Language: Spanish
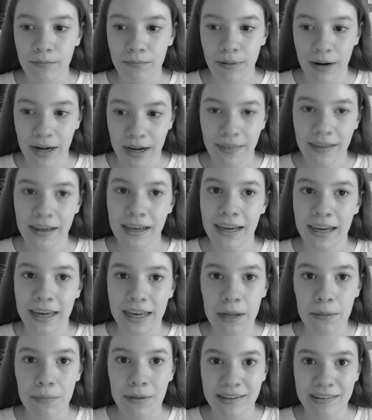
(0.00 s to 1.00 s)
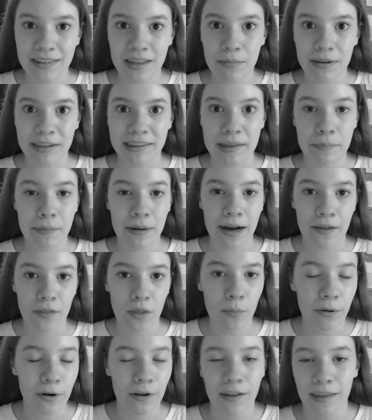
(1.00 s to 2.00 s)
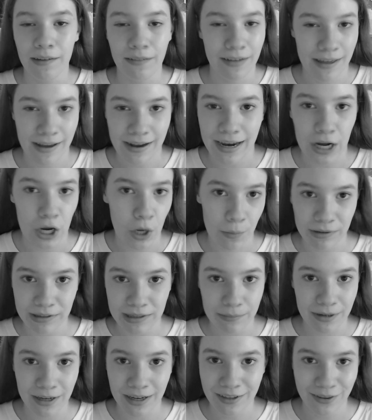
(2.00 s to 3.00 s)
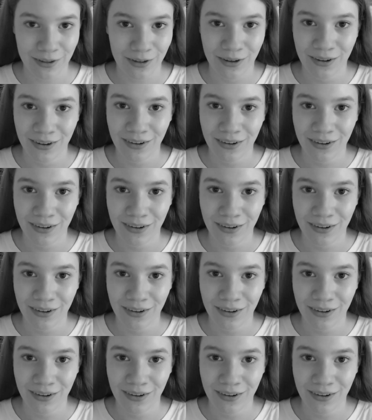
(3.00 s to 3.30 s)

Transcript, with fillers: Parece que KineMaster me esté pagando, pero que de verdad que no me está pagando.